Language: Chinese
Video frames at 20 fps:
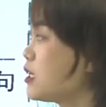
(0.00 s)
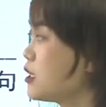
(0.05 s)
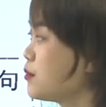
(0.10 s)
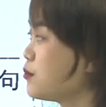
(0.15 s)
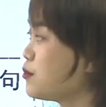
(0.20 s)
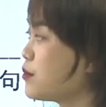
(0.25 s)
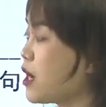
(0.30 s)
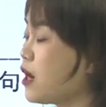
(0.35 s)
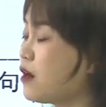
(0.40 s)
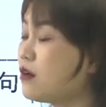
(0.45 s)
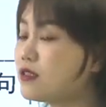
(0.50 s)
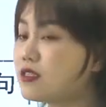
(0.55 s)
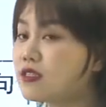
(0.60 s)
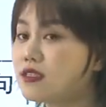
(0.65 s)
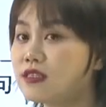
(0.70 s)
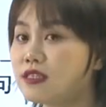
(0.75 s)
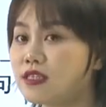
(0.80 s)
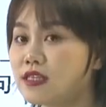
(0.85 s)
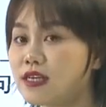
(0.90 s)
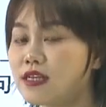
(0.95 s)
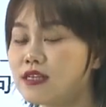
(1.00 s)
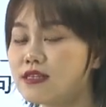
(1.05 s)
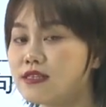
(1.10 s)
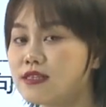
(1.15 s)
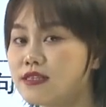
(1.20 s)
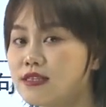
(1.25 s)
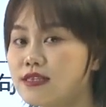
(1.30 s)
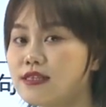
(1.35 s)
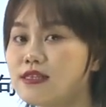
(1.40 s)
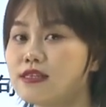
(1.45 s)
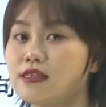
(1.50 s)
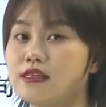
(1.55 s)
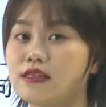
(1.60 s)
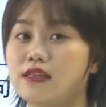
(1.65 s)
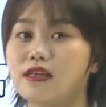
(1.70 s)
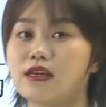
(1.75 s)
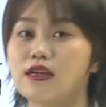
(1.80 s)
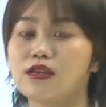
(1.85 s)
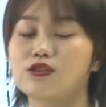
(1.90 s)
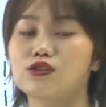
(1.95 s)
描写景
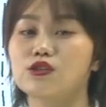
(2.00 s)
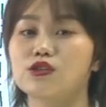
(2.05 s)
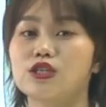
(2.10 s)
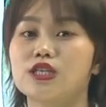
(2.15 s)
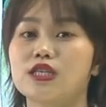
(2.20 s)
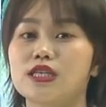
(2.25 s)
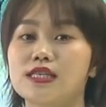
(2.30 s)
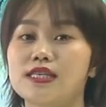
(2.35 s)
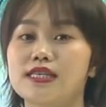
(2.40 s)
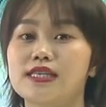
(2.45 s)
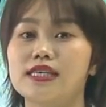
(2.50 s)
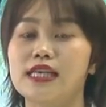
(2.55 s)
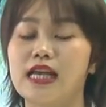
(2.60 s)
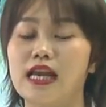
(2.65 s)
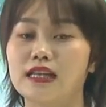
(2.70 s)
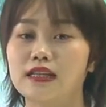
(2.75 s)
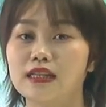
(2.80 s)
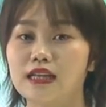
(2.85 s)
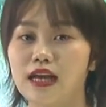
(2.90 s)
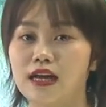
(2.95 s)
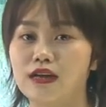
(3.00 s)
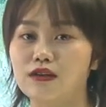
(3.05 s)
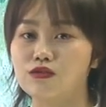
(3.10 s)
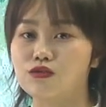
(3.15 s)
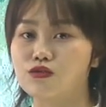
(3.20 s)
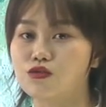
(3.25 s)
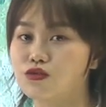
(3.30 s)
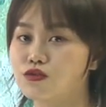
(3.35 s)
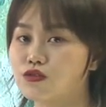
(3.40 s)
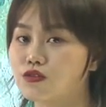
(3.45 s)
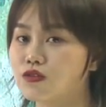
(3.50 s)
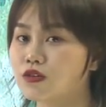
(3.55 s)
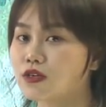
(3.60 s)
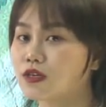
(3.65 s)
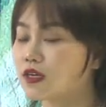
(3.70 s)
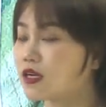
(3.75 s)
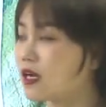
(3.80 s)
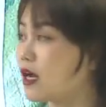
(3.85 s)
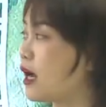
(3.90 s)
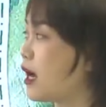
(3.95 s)
的就是前两句。
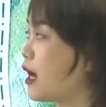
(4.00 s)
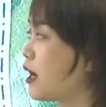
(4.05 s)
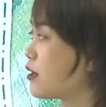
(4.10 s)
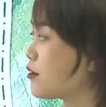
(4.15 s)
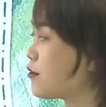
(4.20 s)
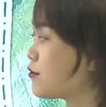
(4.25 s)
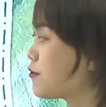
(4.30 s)
啊，